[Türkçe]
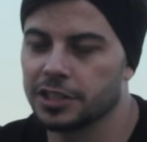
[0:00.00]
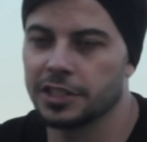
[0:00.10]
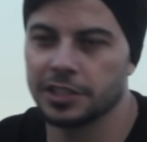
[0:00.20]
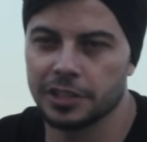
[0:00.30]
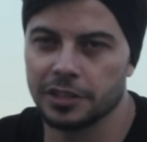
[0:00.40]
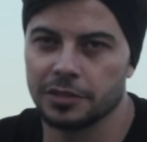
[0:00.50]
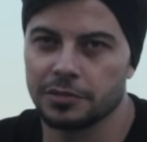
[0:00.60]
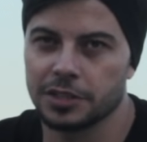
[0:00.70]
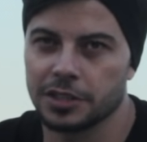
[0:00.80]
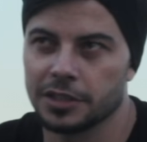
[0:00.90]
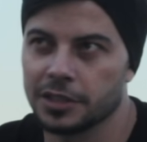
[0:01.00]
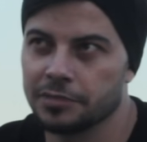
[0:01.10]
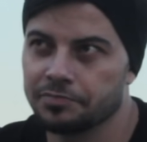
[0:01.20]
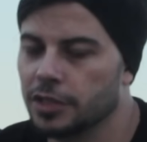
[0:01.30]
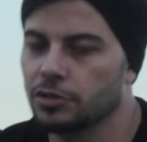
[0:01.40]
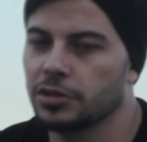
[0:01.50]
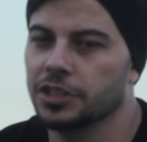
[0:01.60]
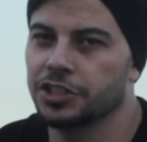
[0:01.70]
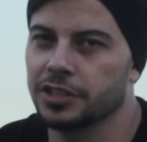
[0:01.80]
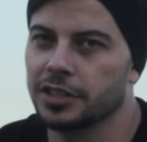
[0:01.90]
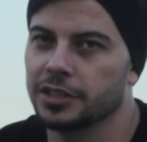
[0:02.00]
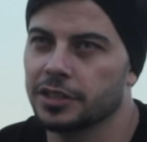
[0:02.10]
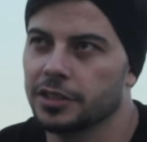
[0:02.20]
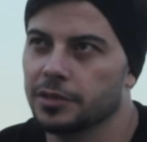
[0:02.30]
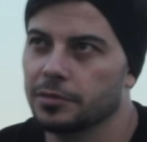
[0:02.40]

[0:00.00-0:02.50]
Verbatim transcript: Seni niye alalım vesaire. E sonra açıklandı.